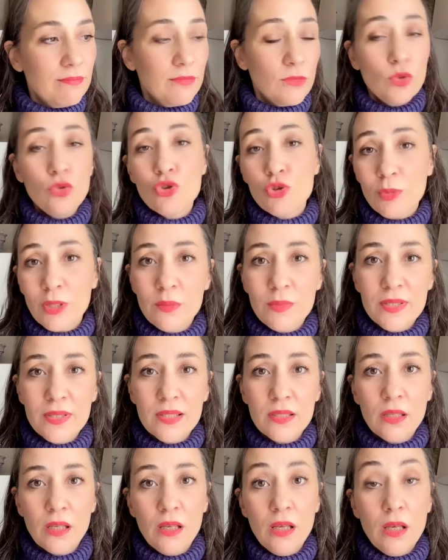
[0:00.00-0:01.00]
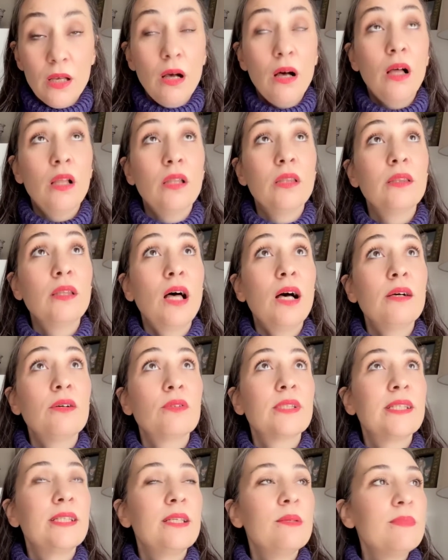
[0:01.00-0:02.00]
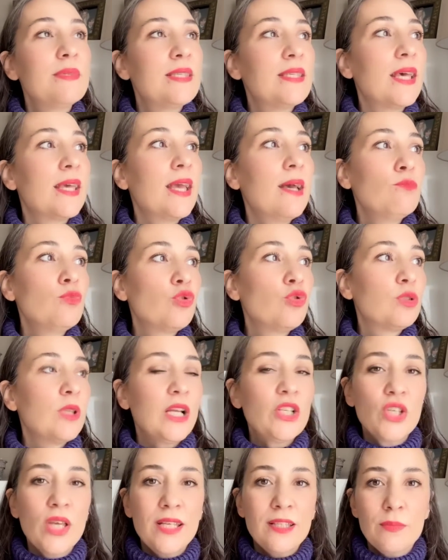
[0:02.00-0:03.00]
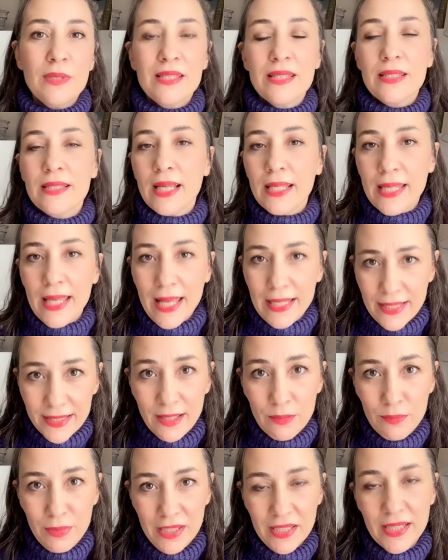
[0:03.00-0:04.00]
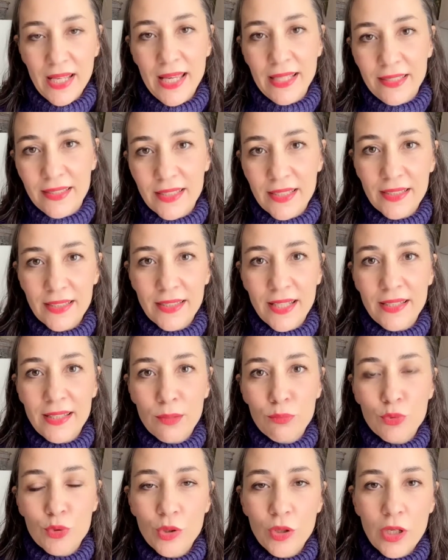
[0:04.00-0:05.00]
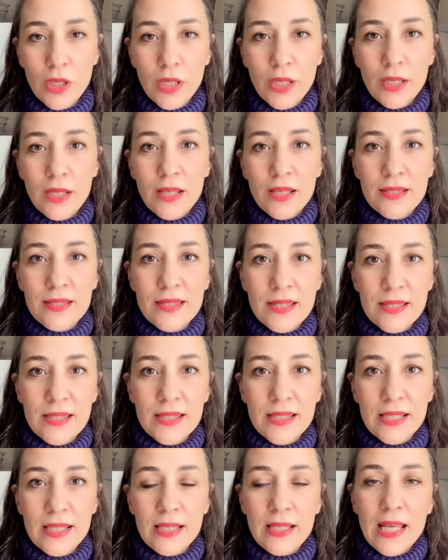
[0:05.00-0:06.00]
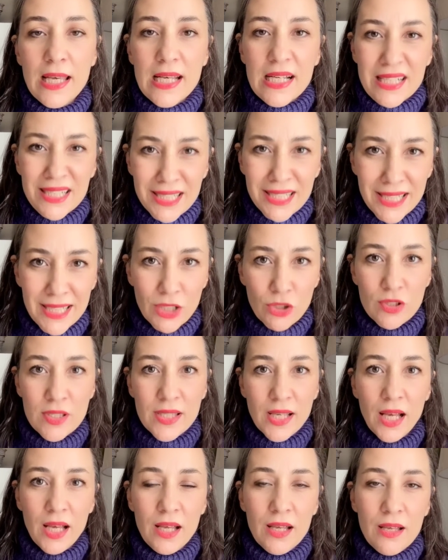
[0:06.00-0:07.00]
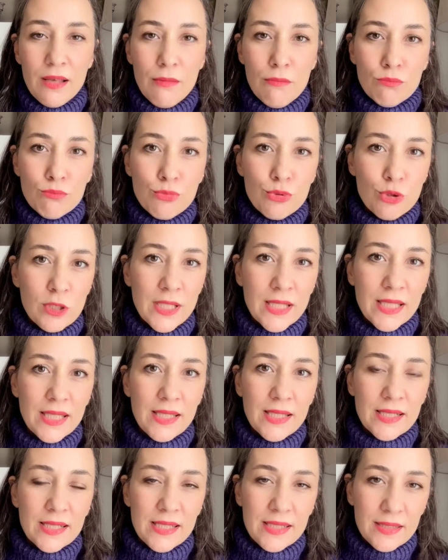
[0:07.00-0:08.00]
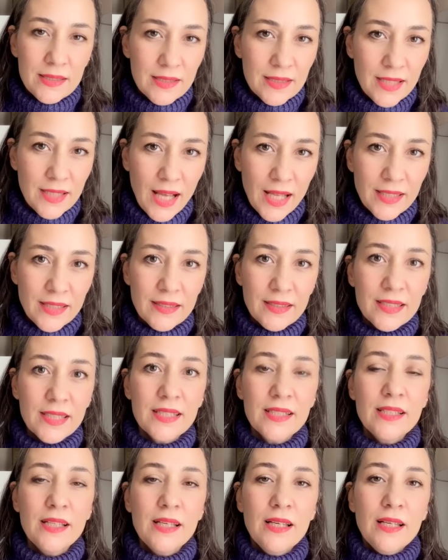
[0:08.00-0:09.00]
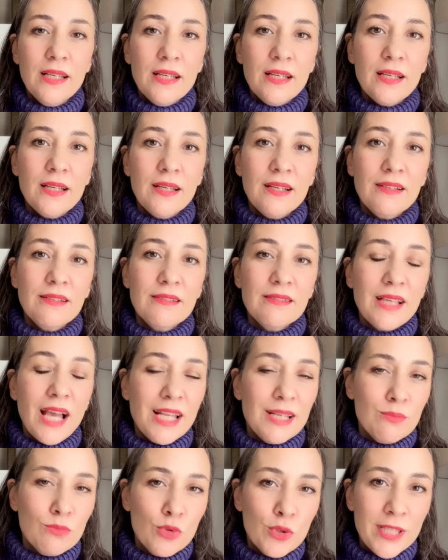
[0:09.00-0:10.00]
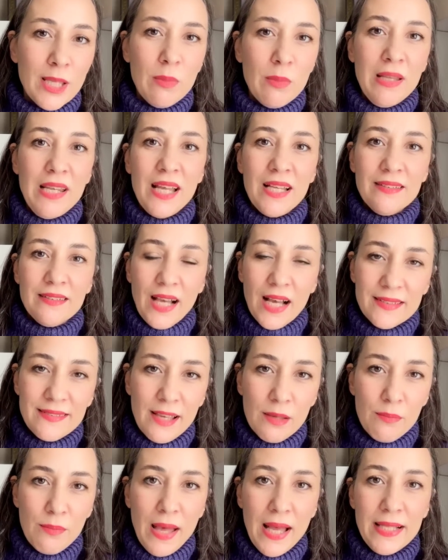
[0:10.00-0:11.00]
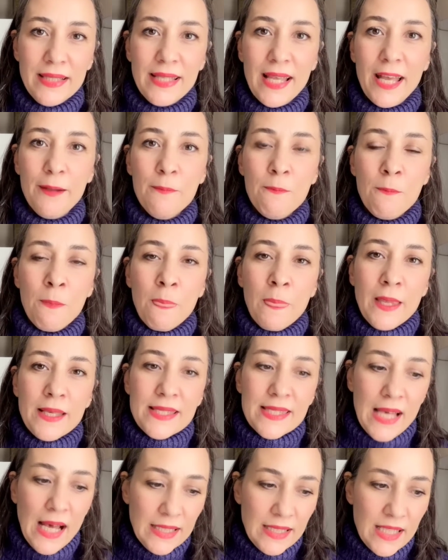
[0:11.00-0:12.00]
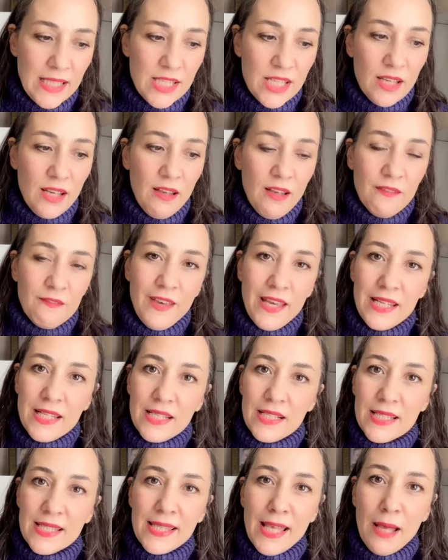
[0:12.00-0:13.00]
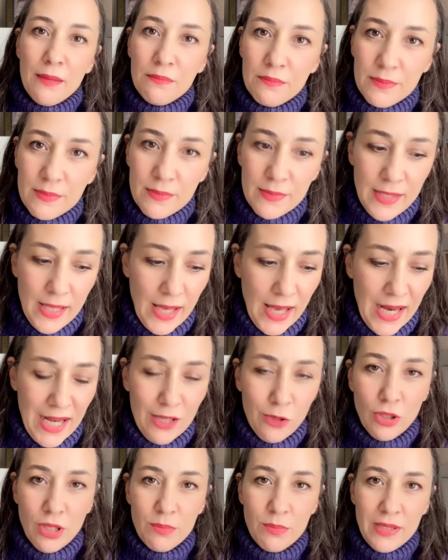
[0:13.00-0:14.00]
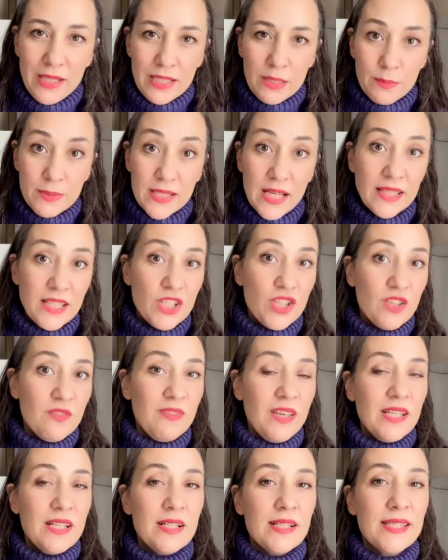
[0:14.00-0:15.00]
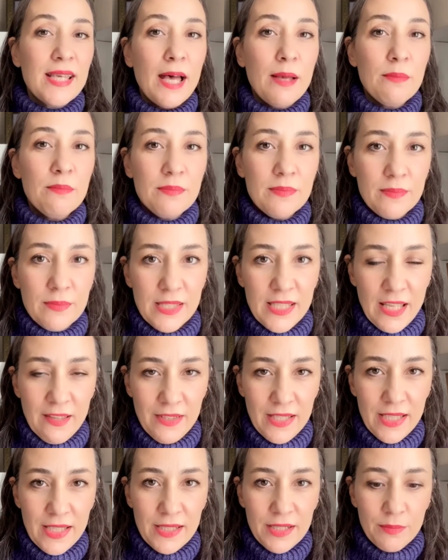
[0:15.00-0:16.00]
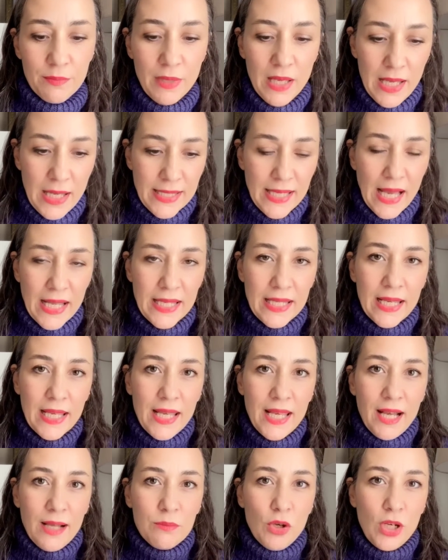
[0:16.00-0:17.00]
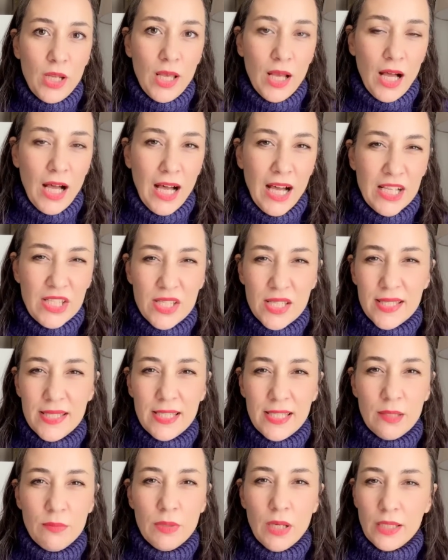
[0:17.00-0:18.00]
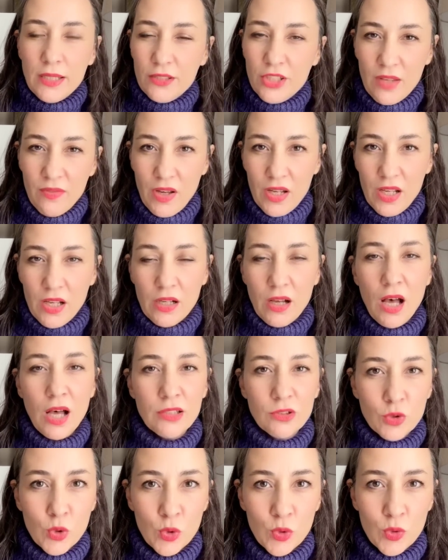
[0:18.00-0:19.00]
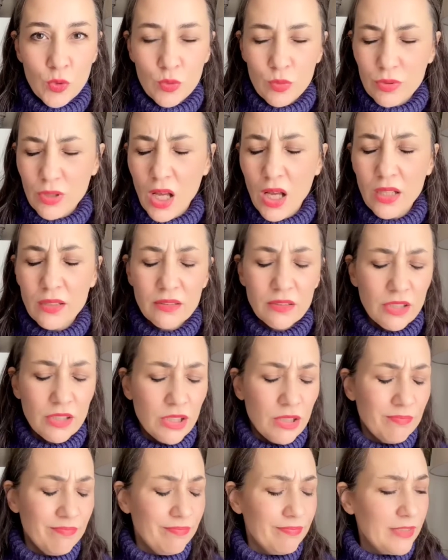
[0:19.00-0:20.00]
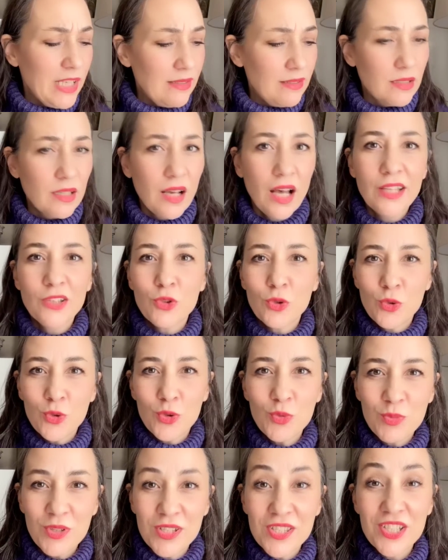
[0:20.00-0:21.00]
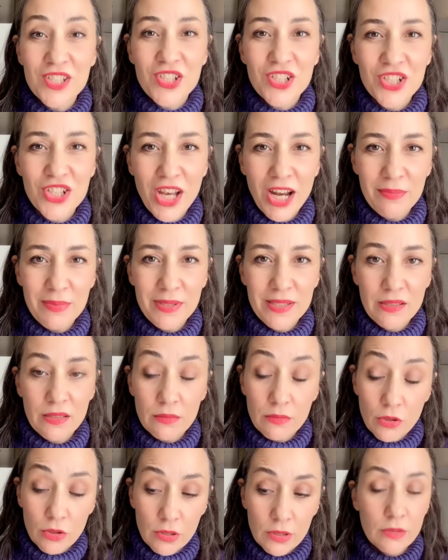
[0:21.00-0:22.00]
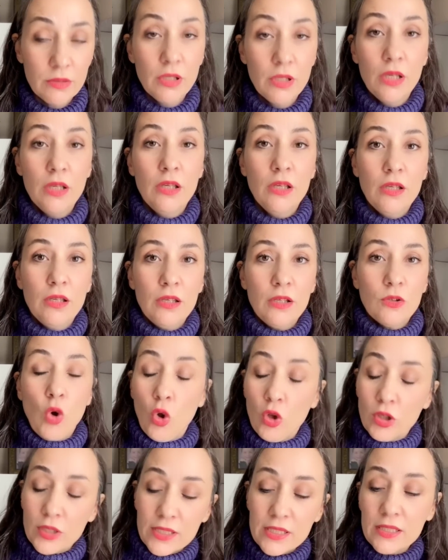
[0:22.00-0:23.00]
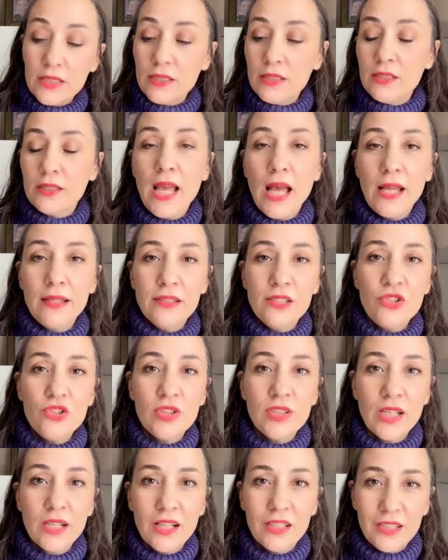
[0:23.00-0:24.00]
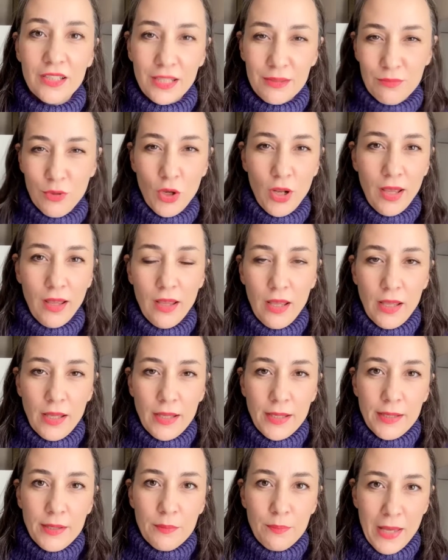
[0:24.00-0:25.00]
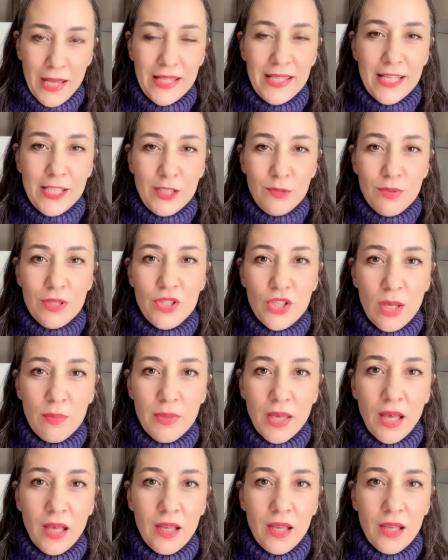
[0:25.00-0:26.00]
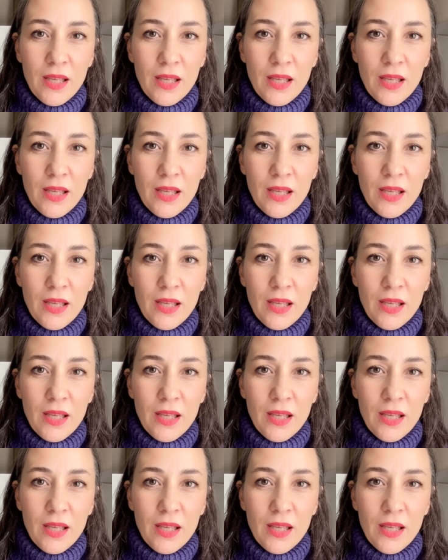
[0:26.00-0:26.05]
düşmanımızın Allah kimseye muhtaç etmesin. Yani edebilir. Ettiğinde de bu sizi kırıyorsa buradaki kırılganlık e, yani muhtemelen daha temelde sadece verirsem değerli olabilirim. Sadece verirsem sevilirim. Yani böyle acizliğimi hani şey var ya kan kan e, neydi? Kan tükürdüm kızılcık şerbeti. Böyle, kol kırılır yani içinde kalır. Hani böyle belli etmeyeceğim ya